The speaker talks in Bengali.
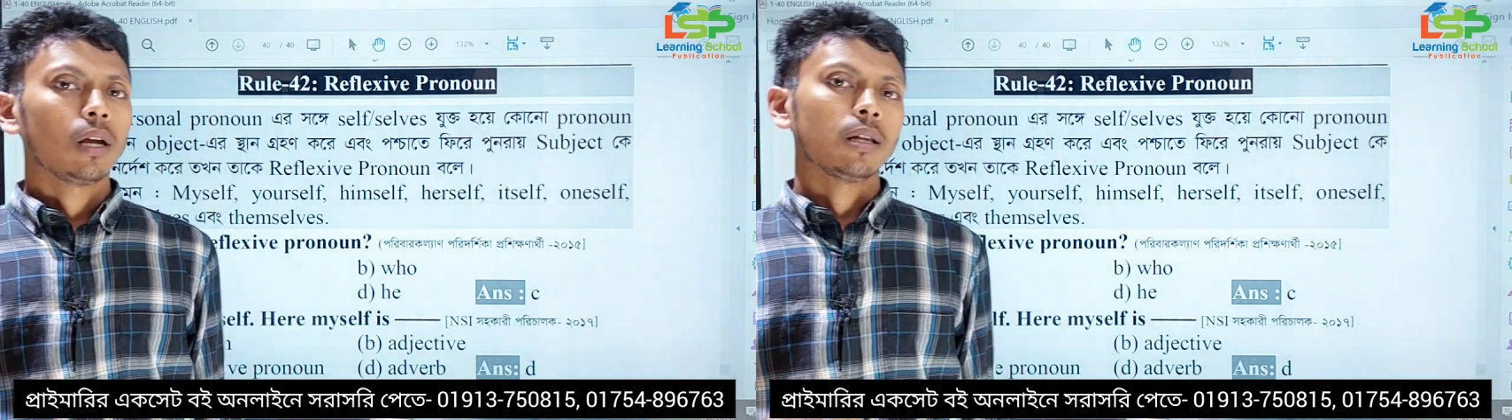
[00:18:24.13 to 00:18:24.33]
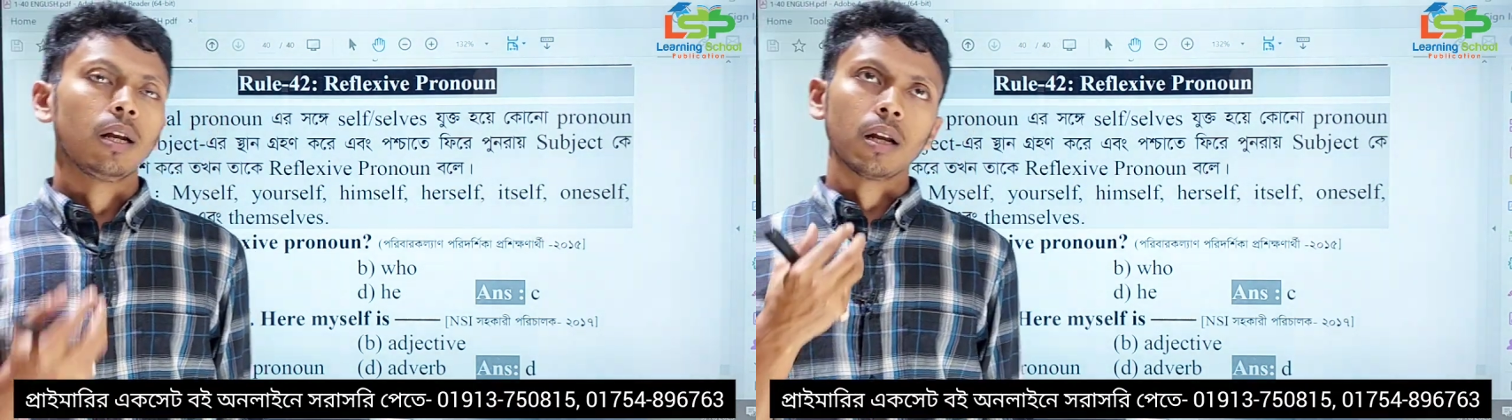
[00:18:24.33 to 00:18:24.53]

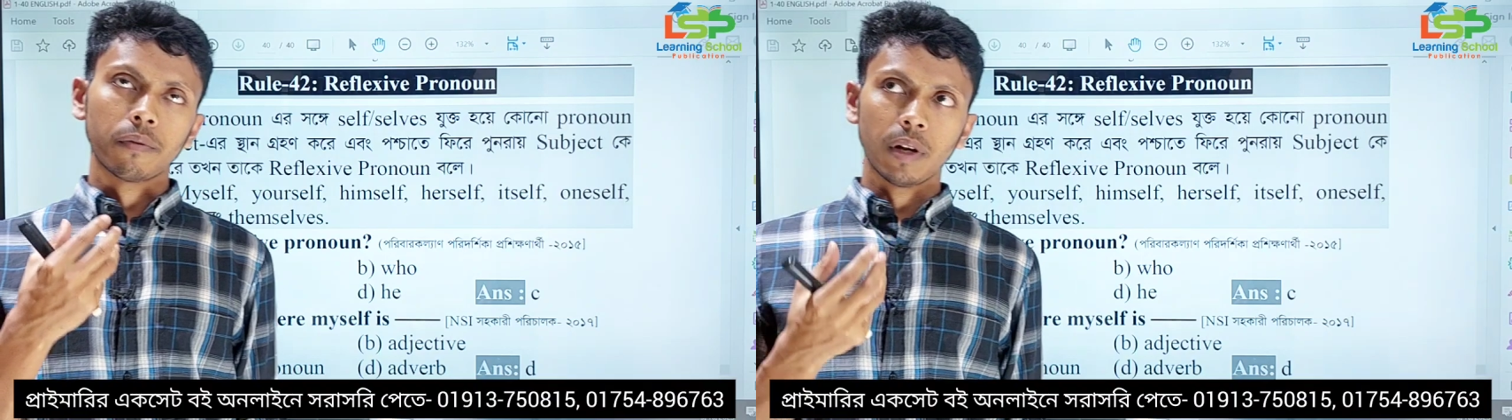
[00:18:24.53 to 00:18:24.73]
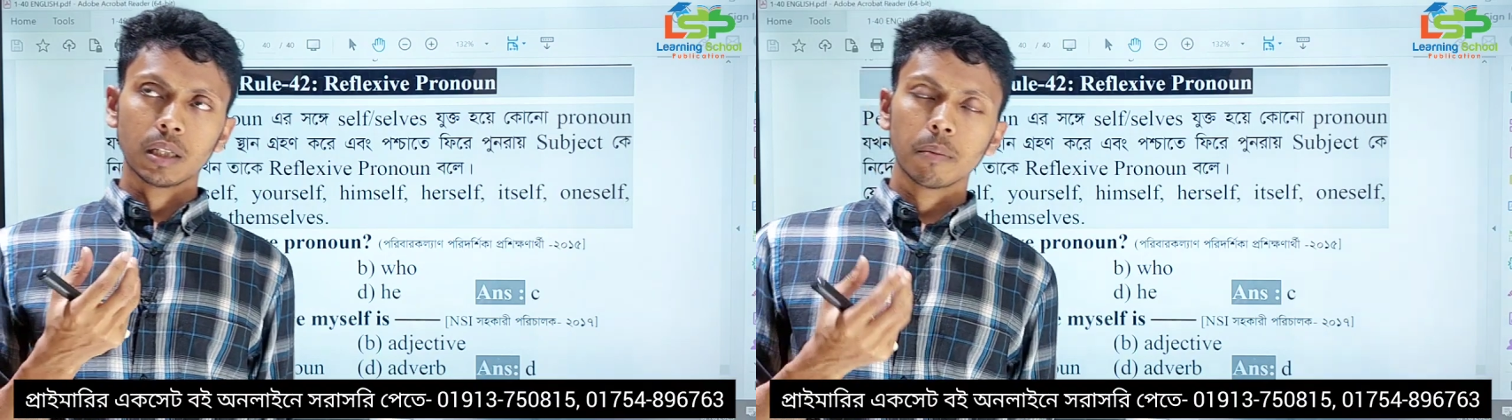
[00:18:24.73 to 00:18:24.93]
তাহলে
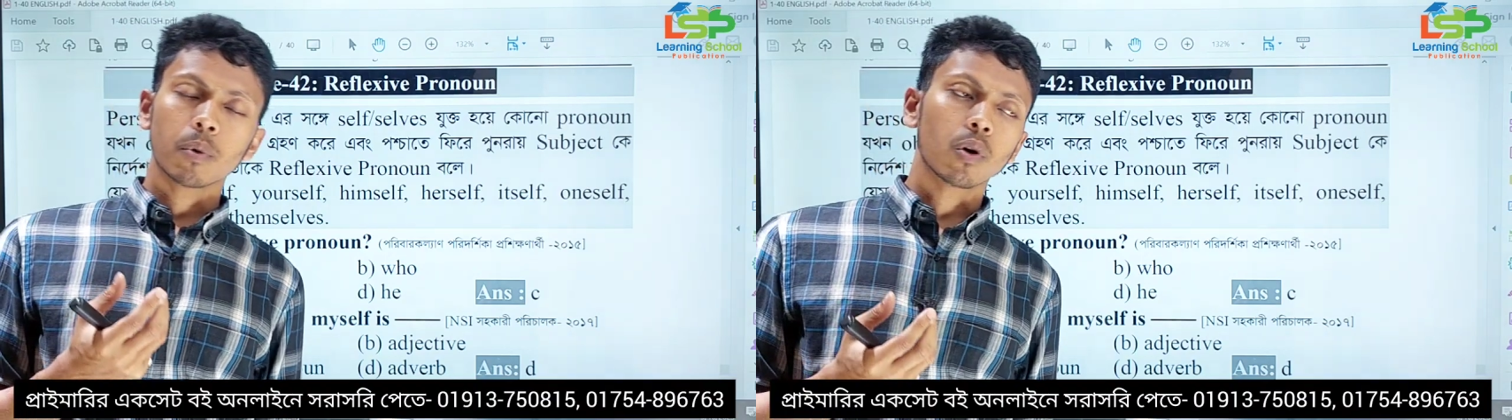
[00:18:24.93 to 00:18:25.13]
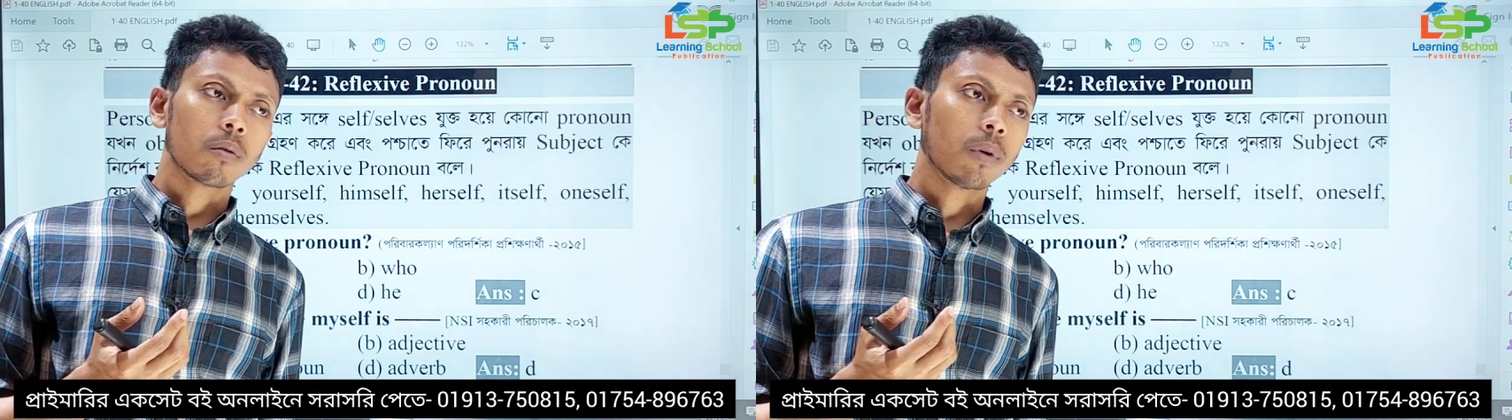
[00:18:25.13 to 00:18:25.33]
রিফ্লেক্সিভ
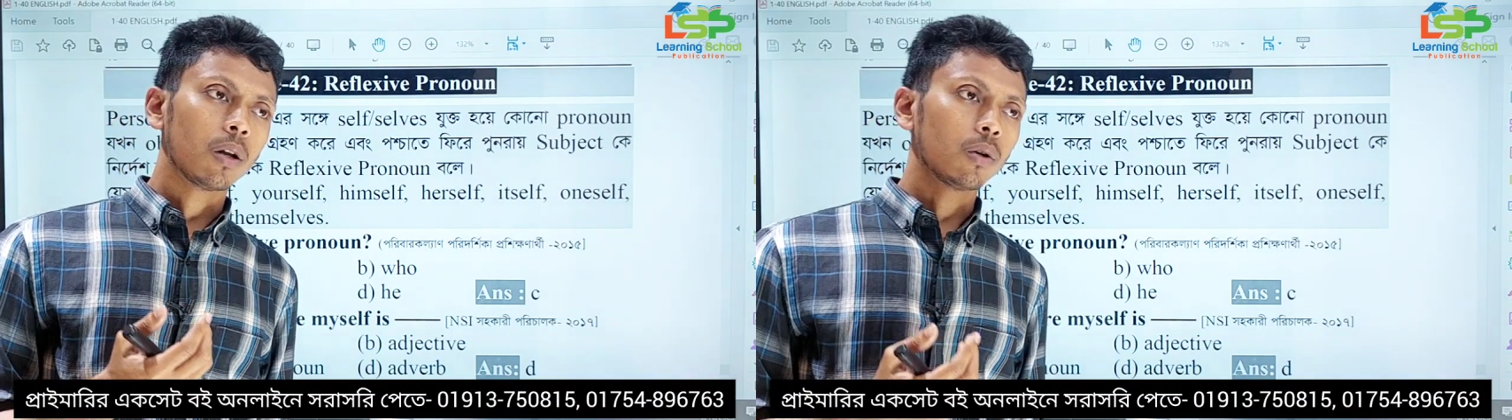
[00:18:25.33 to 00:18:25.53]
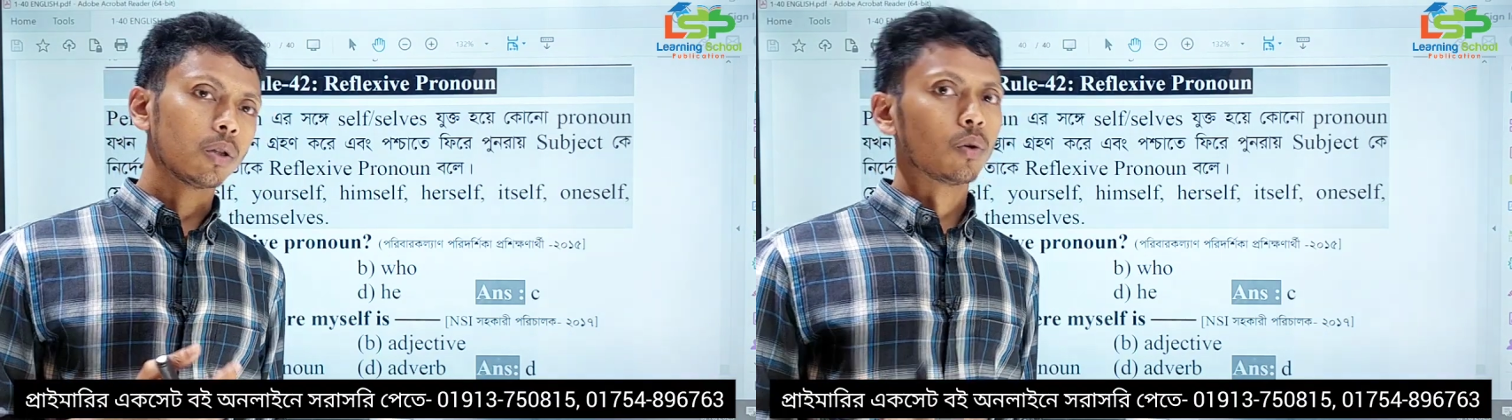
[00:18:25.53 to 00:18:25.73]
প্রণয়ন মানে
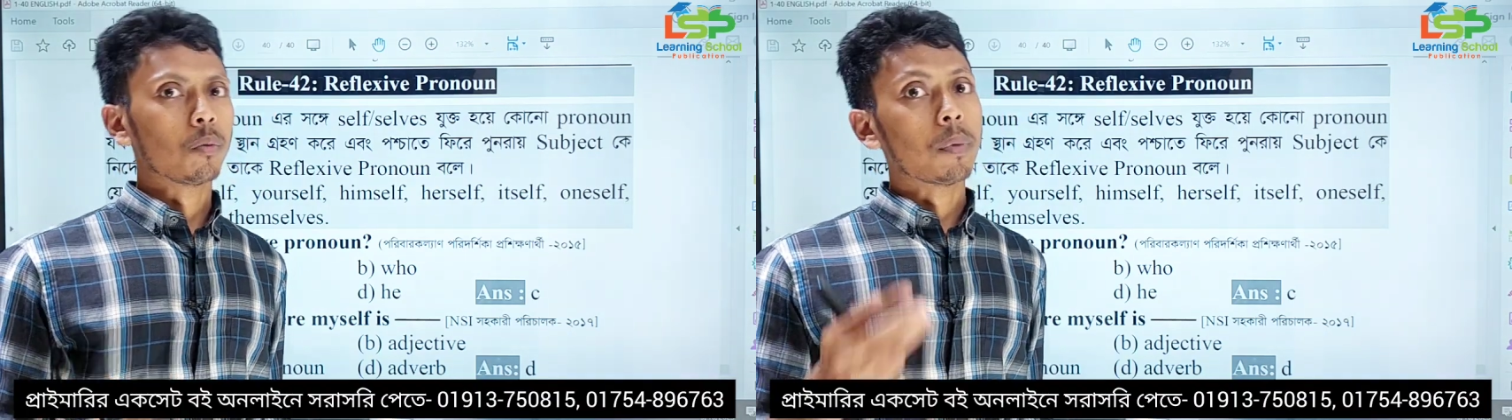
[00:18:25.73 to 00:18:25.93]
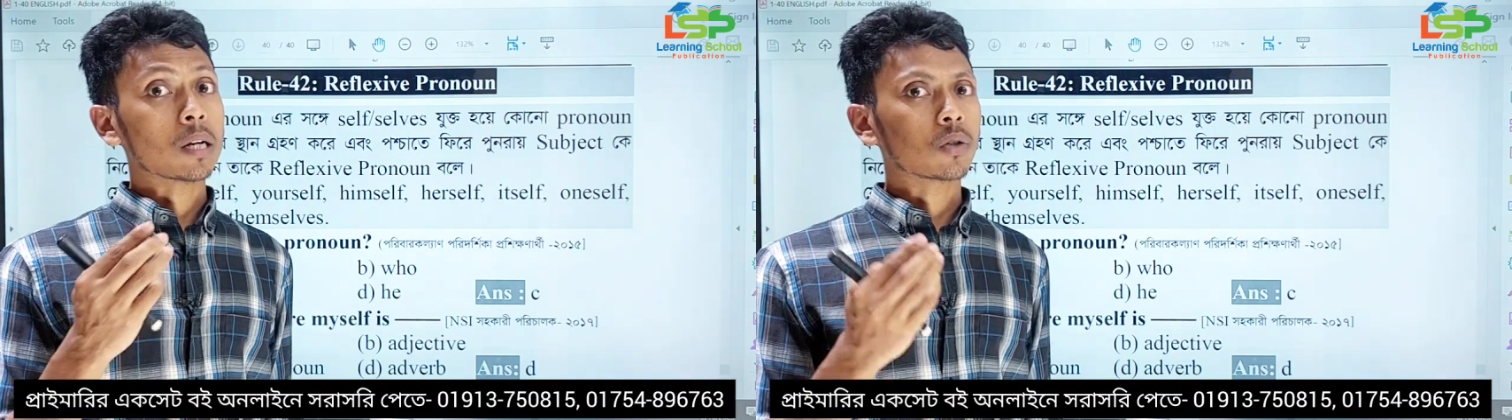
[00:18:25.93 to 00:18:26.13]
হচ্ছে কোনো
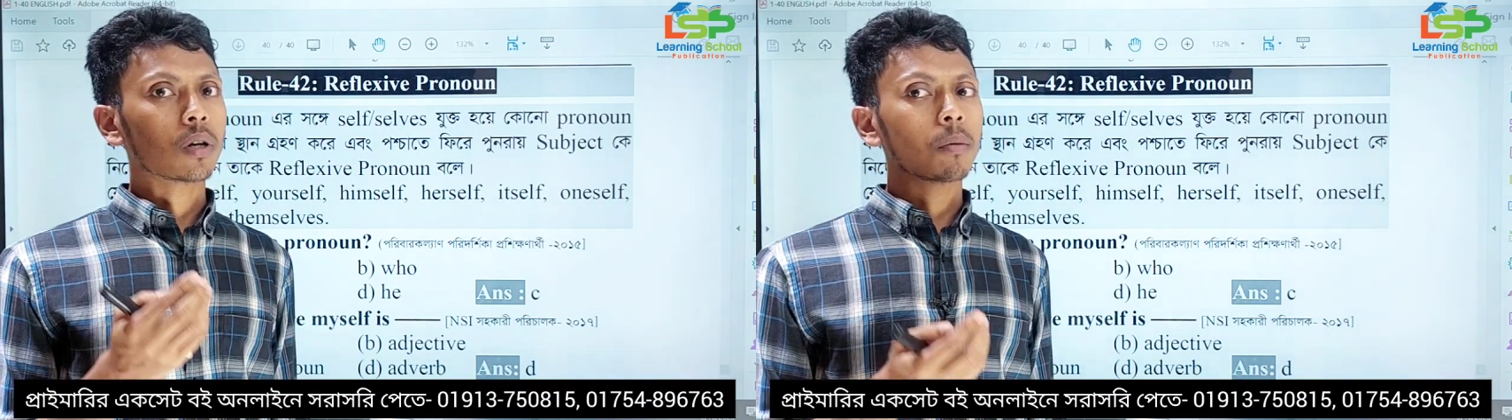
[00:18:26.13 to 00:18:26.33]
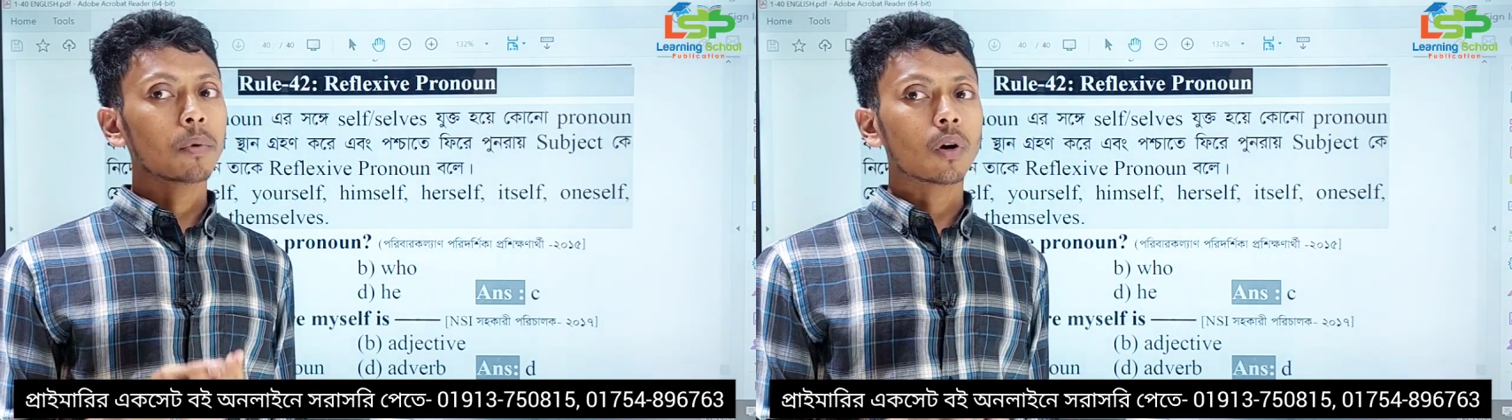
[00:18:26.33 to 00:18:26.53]

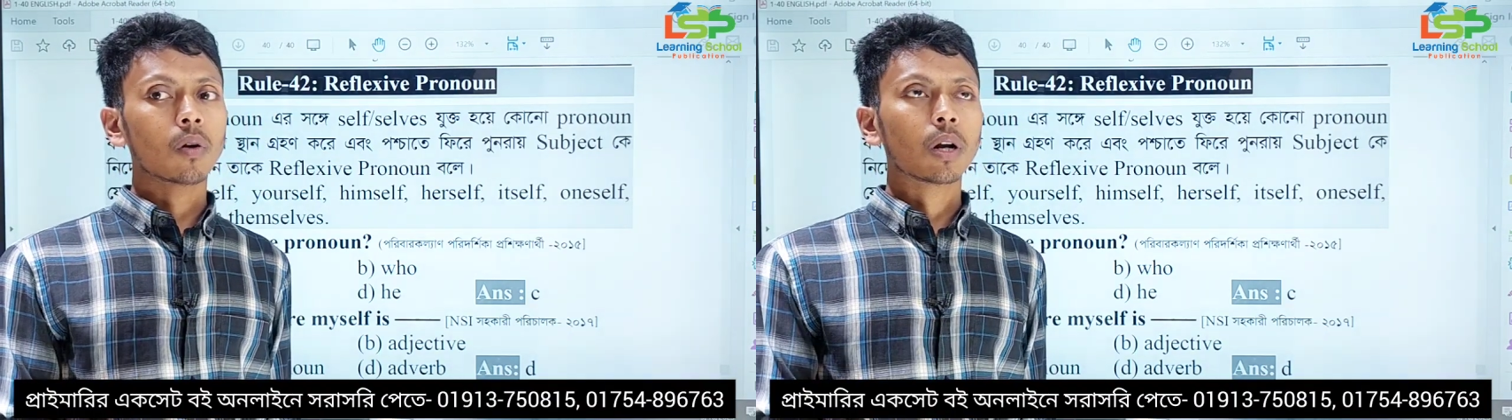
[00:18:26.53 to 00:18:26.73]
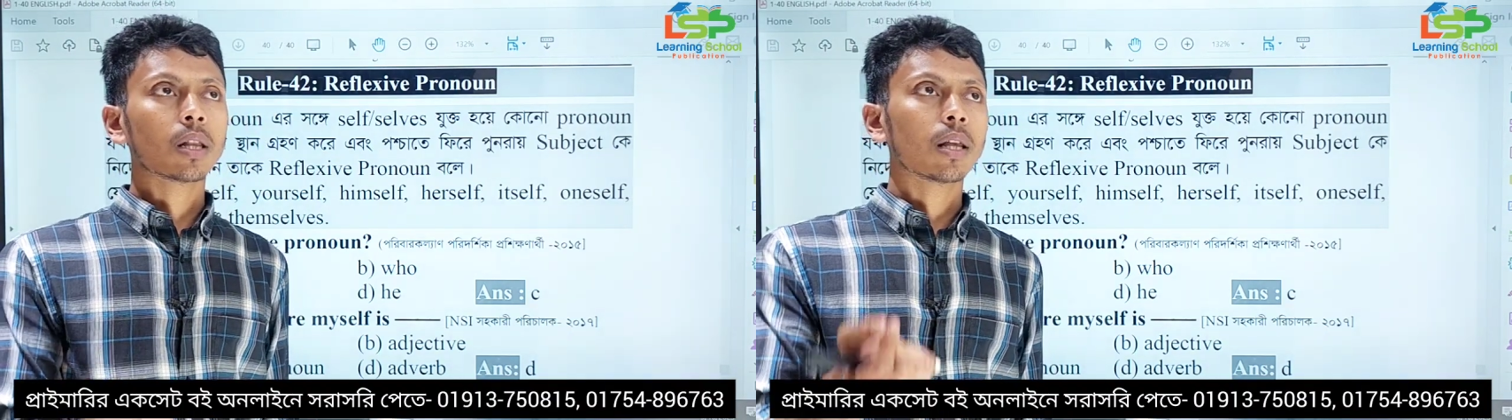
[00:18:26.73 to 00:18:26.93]
পার্সোনাল প্রণাউনের